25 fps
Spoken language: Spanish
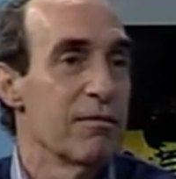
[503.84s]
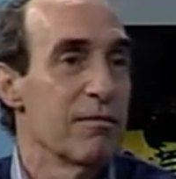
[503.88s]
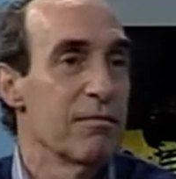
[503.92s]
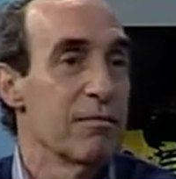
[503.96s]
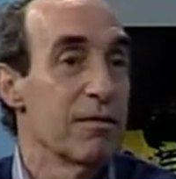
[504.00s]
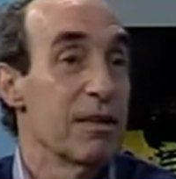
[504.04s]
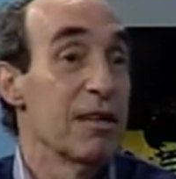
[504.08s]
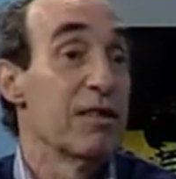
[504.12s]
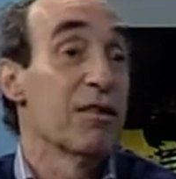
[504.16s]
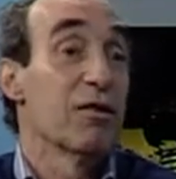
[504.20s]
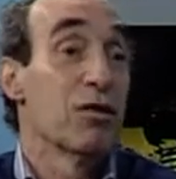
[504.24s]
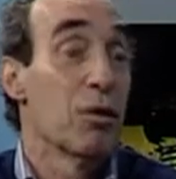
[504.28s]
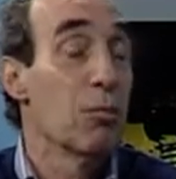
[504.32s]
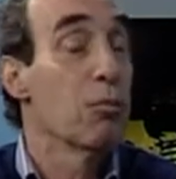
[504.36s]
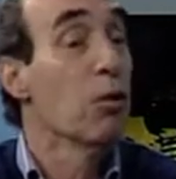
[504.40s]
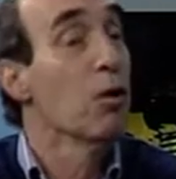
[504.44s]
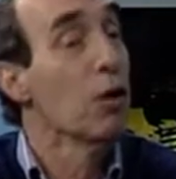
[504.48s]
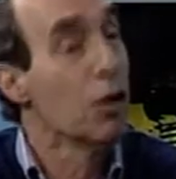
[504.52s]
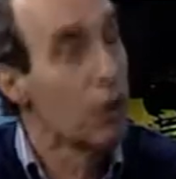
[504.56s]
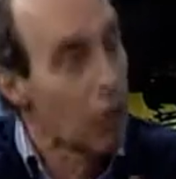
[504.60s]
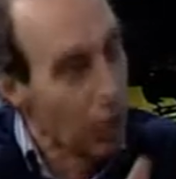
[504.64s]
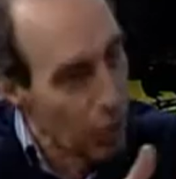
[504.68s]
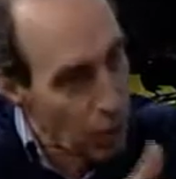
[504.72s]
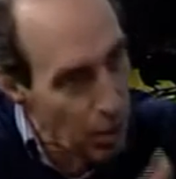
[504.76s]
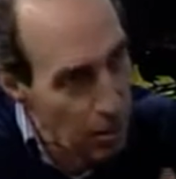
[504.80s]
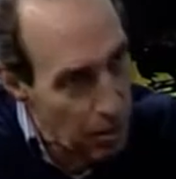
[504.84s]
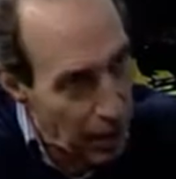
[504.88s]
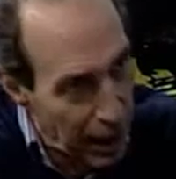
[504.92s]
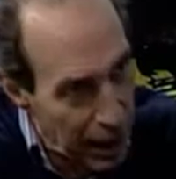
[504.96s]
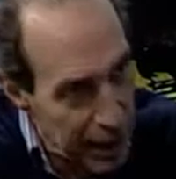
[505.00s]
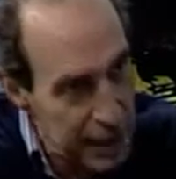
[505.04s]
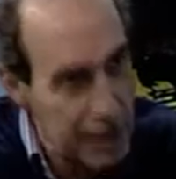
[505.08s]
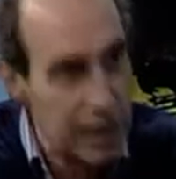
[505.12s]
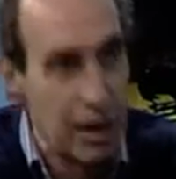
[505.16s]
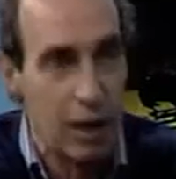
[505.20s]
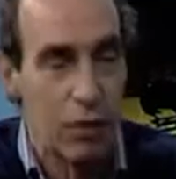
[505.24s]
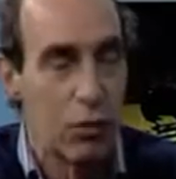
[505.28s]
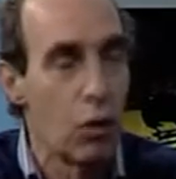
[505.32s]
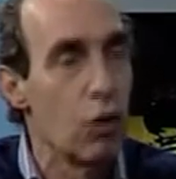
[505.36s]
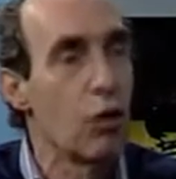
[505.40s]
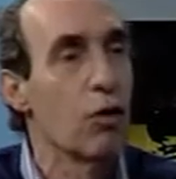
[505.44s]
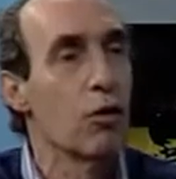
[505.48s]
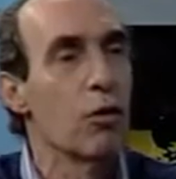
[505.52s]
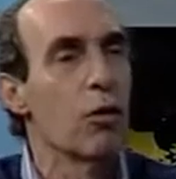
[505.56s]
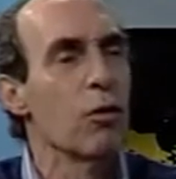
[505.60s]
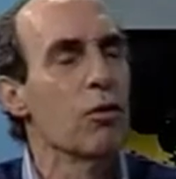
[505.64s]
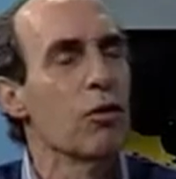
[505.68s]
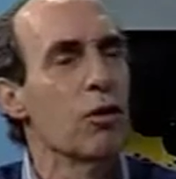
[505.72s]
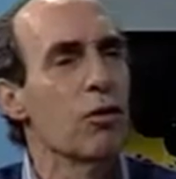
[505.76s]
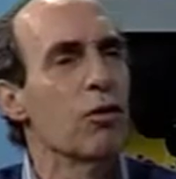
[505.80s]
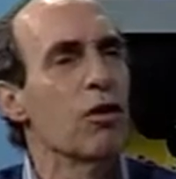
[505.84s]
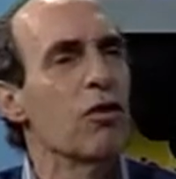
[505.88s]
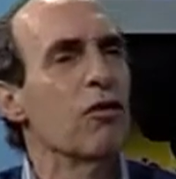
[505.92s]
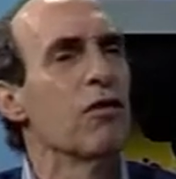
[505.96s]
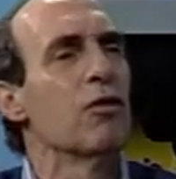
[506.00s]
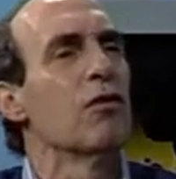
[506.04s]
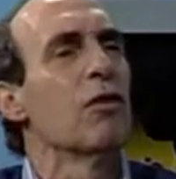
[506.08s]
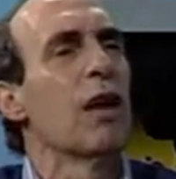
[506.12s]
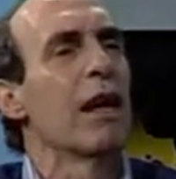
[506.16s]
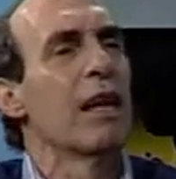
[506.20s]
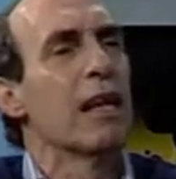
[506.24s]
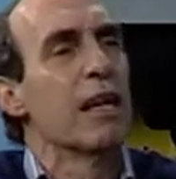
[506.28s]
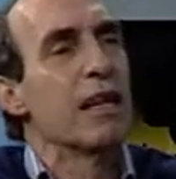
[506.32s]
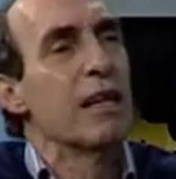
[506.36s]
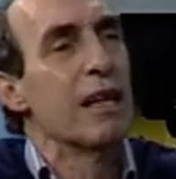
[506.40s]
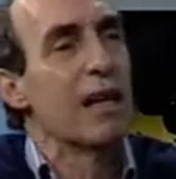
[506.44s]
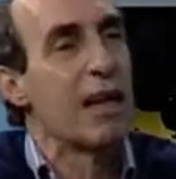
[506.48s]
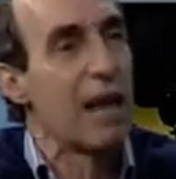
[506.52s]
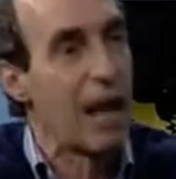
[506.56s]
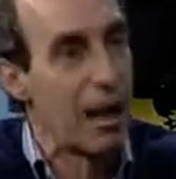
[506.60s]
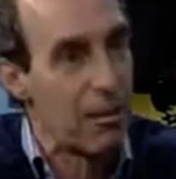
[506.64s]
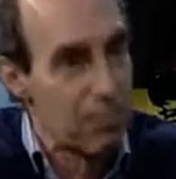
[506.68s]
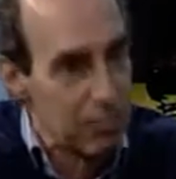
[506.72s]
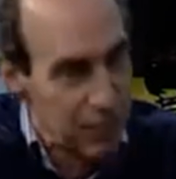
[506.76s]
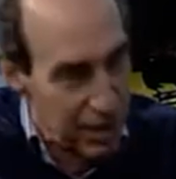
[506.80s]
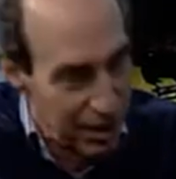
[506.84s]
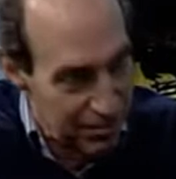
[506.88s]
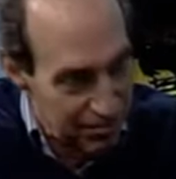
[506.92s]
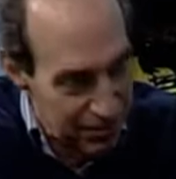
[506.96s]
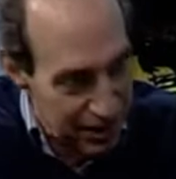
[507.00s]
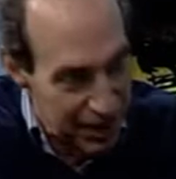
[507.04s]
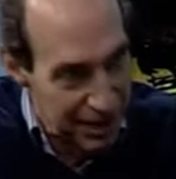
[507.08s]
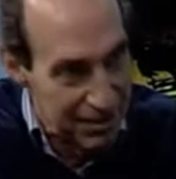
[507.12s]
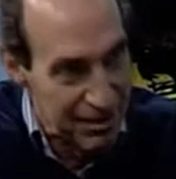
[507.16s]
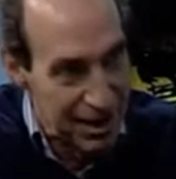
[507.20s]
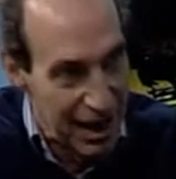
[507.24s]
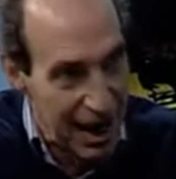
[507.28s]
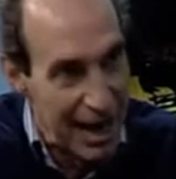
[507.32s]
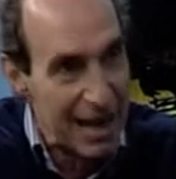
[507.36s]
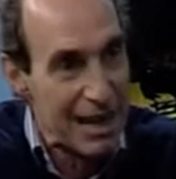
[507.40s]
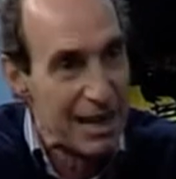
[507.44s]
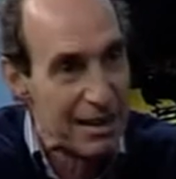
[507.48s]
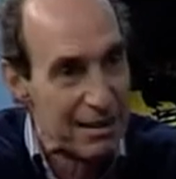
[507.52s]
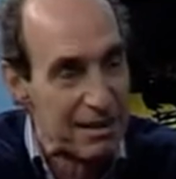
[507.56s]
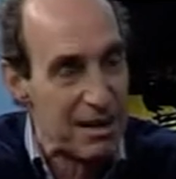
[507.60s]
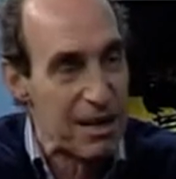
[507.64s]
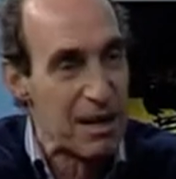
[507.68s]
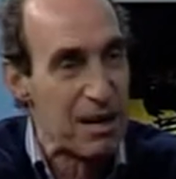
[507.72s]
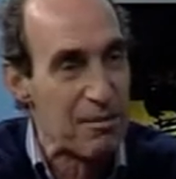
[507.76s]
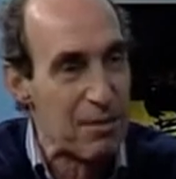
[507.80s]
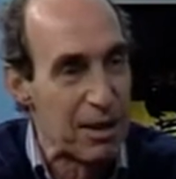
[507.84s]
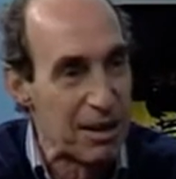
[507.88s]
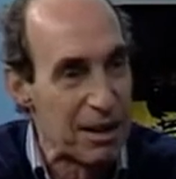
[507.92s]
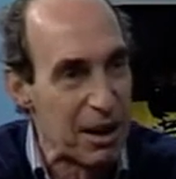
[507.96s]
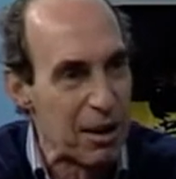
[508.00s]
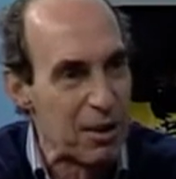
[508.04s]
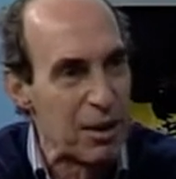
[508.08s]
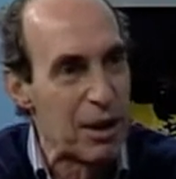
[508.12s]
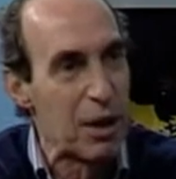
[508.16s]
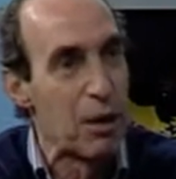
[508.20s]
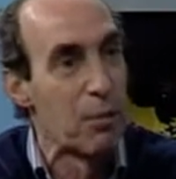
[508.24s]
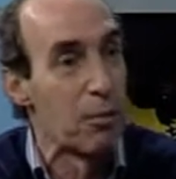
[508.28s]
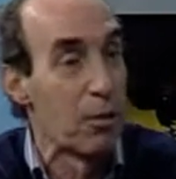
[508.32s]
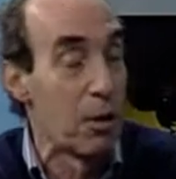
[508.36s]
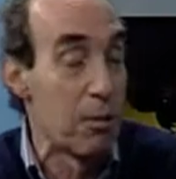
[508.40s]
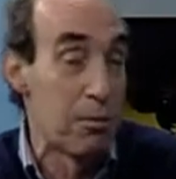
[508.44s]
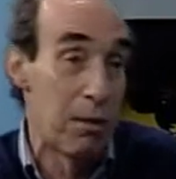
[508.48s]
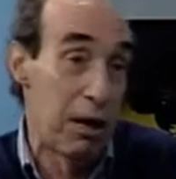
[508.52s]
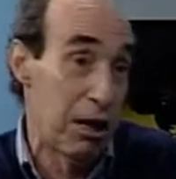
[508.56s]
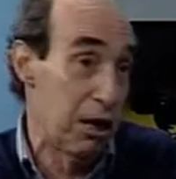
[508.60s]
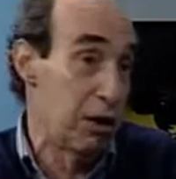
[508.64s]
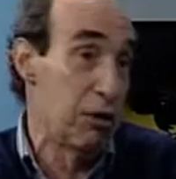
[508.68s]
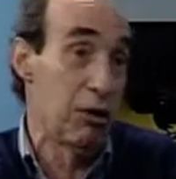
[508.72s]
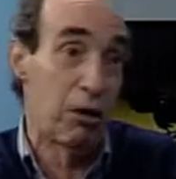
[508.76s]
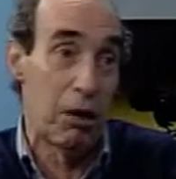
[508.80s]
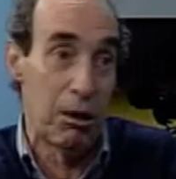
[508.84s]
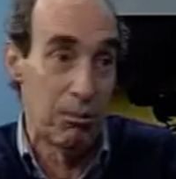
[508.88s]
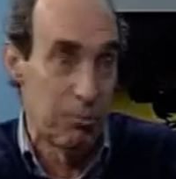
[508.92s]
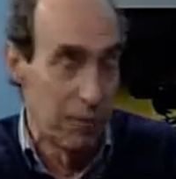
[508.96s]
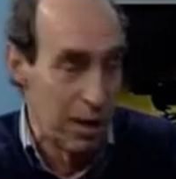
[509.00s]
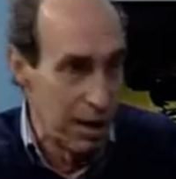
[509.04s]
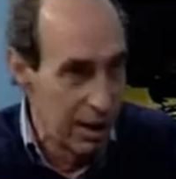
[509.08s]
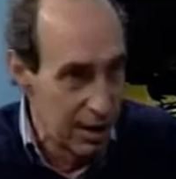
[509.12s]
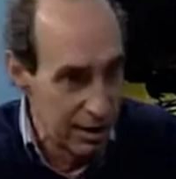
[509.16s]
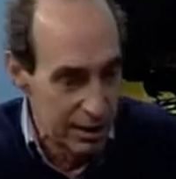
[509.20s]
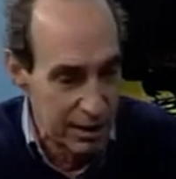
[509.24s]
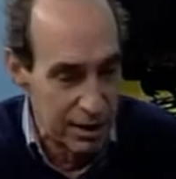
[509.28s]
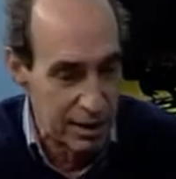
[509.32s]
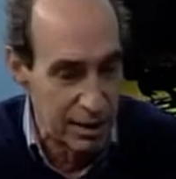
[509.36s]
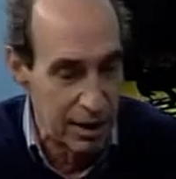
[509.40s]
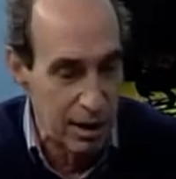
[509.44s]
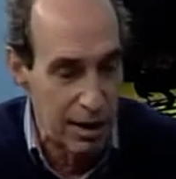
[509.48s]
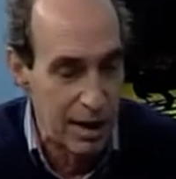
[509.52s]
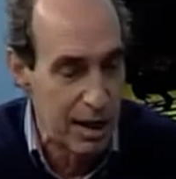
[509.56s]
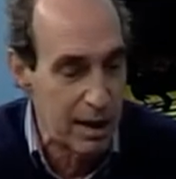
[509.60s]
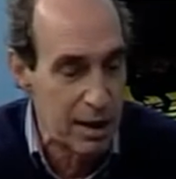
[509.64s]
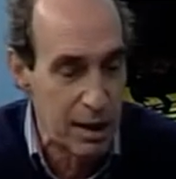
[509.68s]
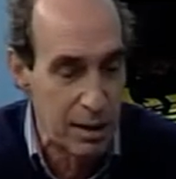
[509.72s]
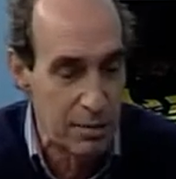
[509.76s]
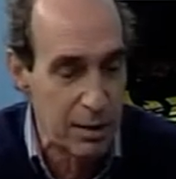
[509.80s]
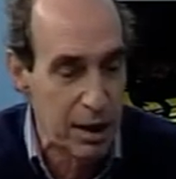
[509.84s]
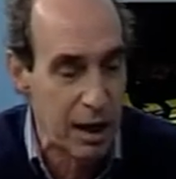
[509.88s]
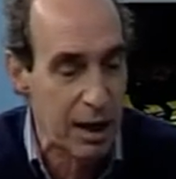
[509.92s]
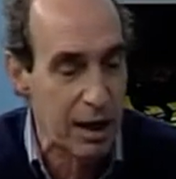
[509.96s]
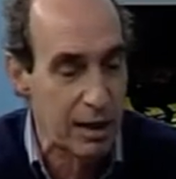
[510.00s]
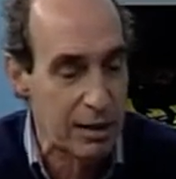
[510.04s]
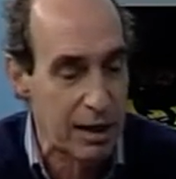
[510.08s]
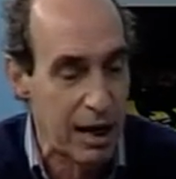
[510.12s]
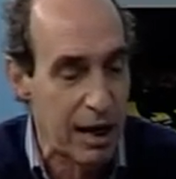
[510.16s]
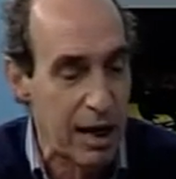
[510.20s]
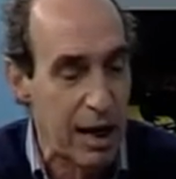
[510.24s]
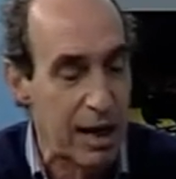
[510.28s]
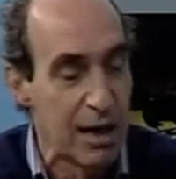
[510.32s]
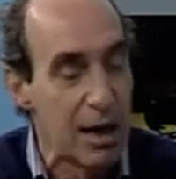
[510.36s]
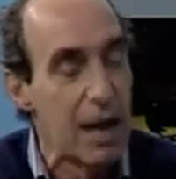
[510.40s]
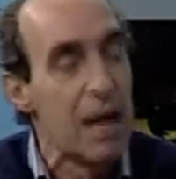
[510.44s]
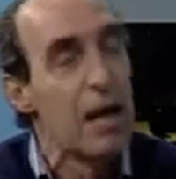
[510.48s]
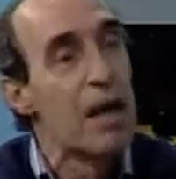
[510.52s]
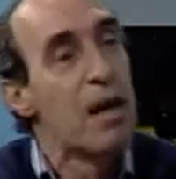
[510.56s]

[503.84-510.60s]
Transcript: Y el sector público acompaña, no, estoy haciendo una crítica al ente del patagónico, imagino que tendrán la dinámica que tengan,